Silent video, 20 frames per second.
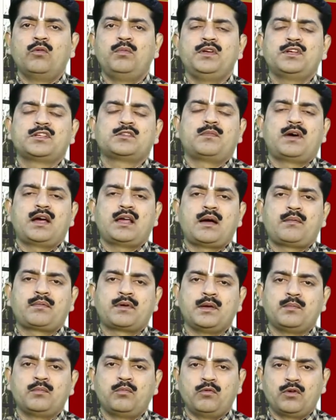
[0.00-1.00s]
भी इस माह
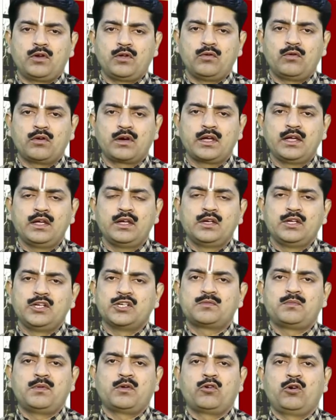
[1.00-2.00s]
आपकी पूरी होगी
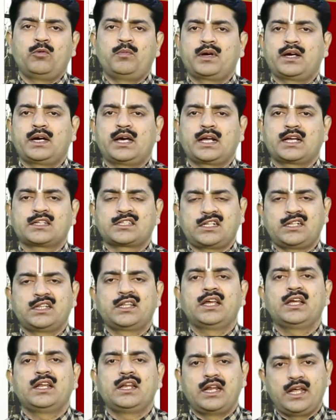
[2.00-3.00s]
इसमें कोई प्रकार का
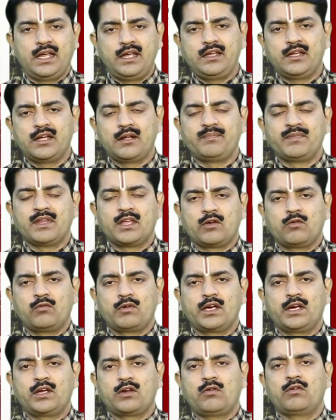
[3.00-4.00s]
संदेह नहीं है
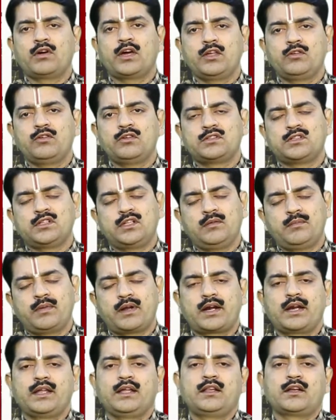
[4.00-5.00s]
क्योंकि ग्रहों की जो स्थिति
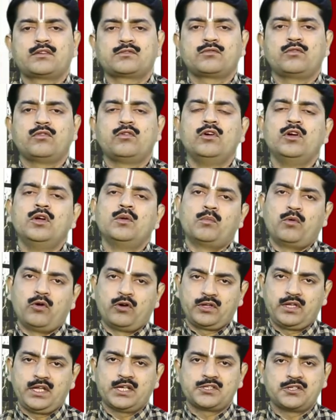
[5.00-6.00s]
बन रही है दर्शकों
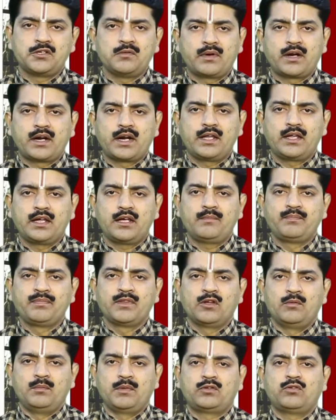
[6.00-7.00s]
बहुत ही अच्छी बन रही है
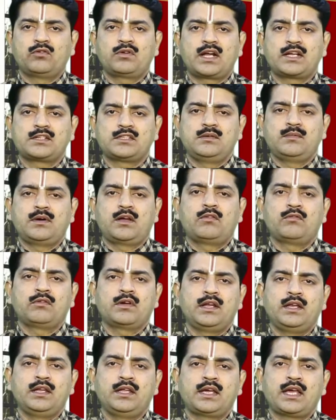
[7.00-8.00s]
मिथुन राशि वालों
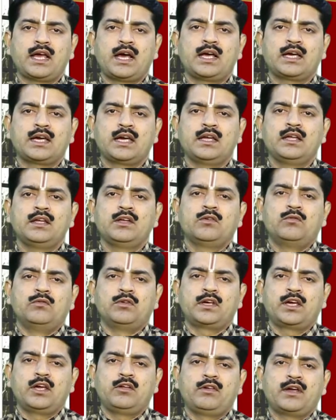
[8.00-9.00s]
के लिए क्या है कि
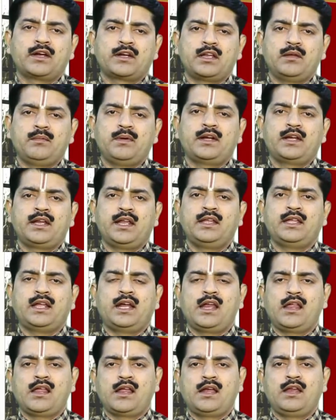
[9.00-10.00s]
उनकी जो एक्टिविटी है
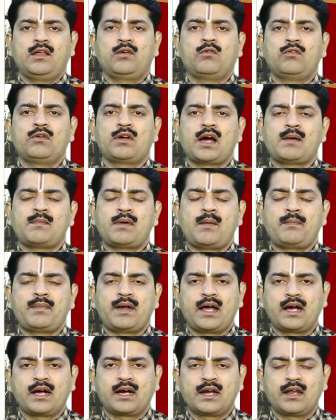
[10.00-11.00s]
जल्दी जल्दी कोई काम आप
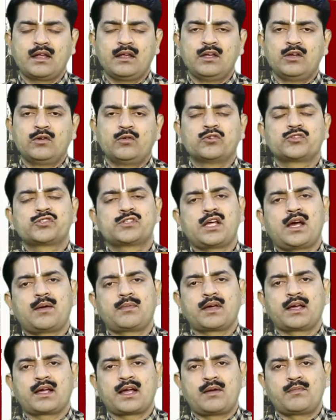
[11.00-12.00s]
ना करें उससे
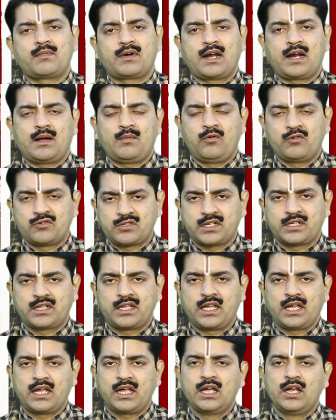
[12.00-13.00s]
आपके काम खराब हो
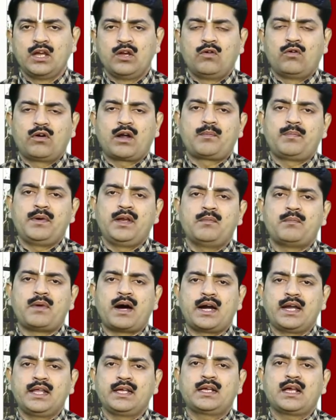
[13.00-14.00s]
सकते हैं और अपनी
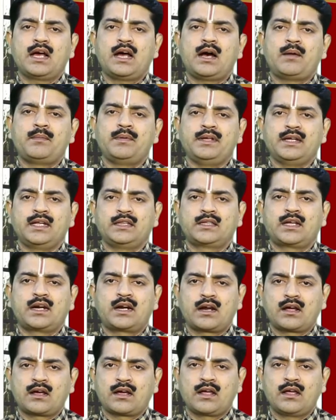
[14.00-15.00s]
वाणी का आप नियंत्रण
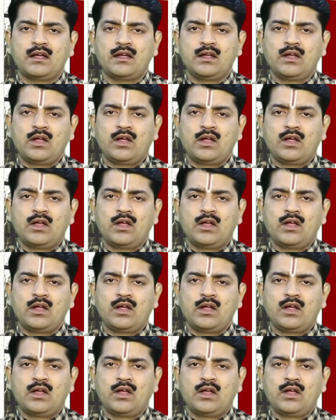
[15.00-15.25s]
रखें